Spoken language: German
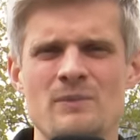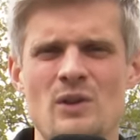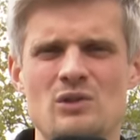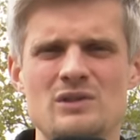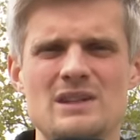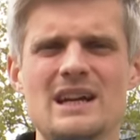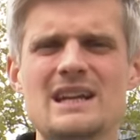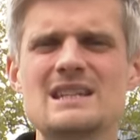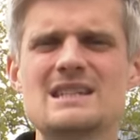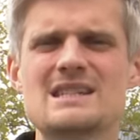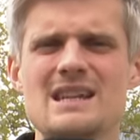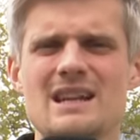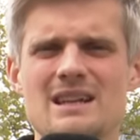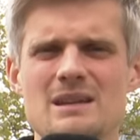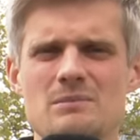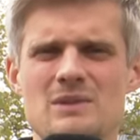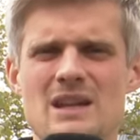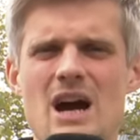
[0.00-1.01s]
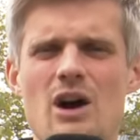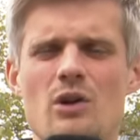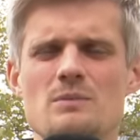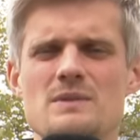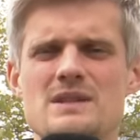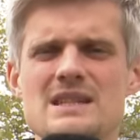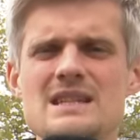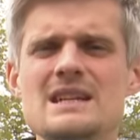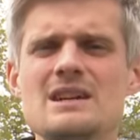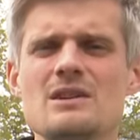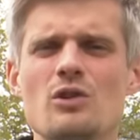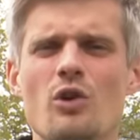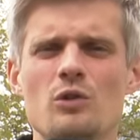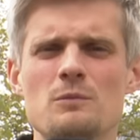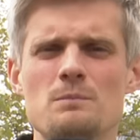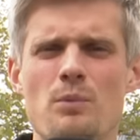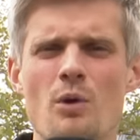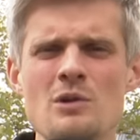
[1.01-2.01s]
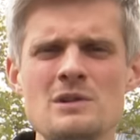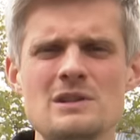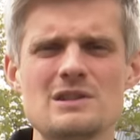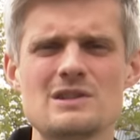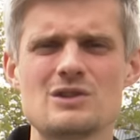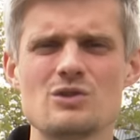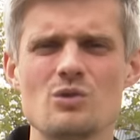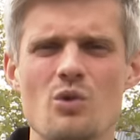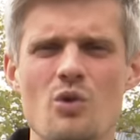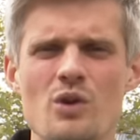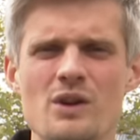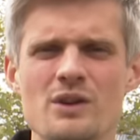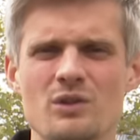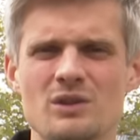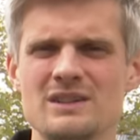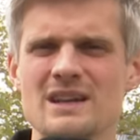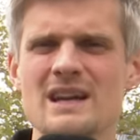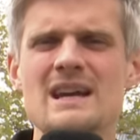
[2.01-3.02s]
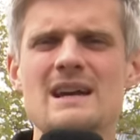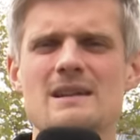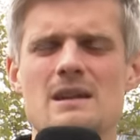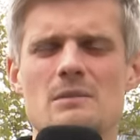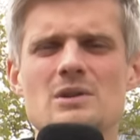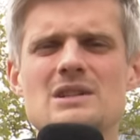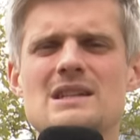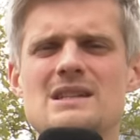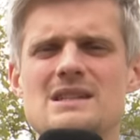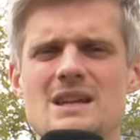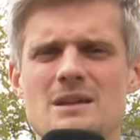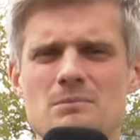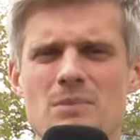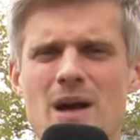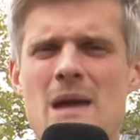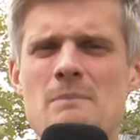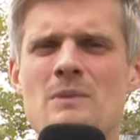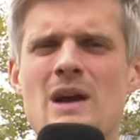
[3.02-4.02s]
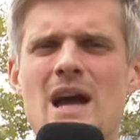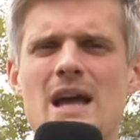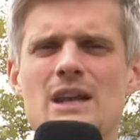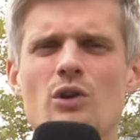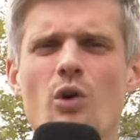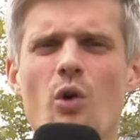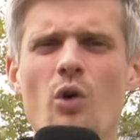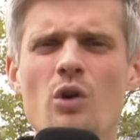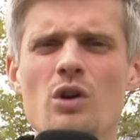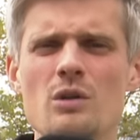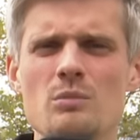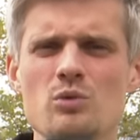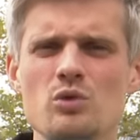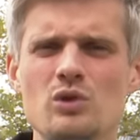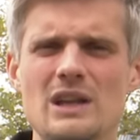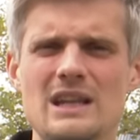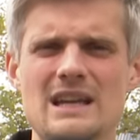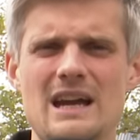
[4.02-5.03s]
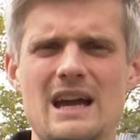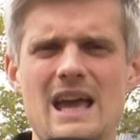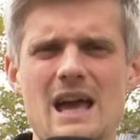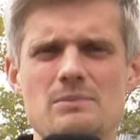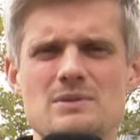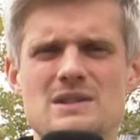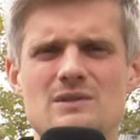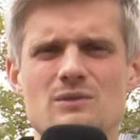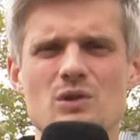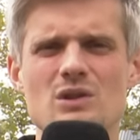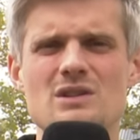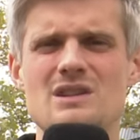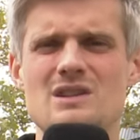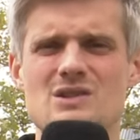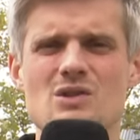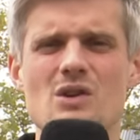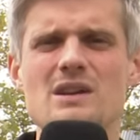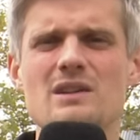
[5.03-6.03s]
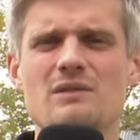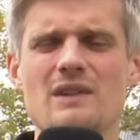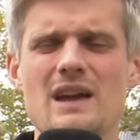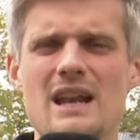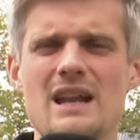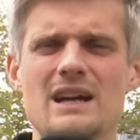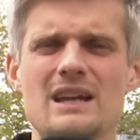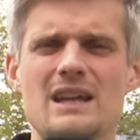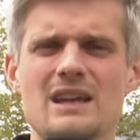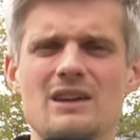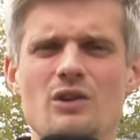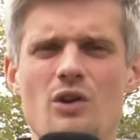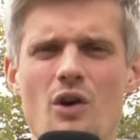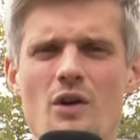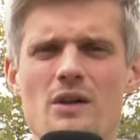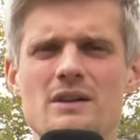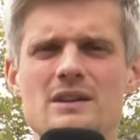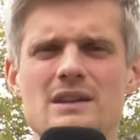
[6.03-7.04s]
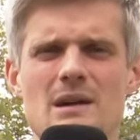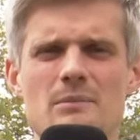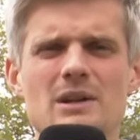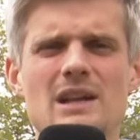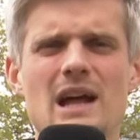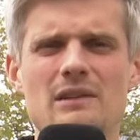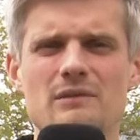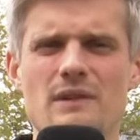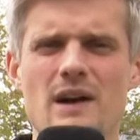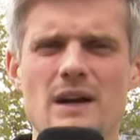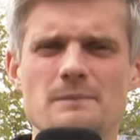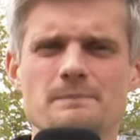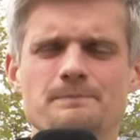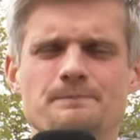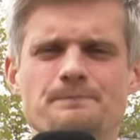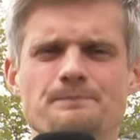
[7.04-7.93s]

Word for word: Und da geht es dann eben darum, Siege und Punkte zu holen. Und damit das hier in Bremen Bremen kein ungemütlicher Herbst wird, sollte Werder gegen Köln damit anfangen.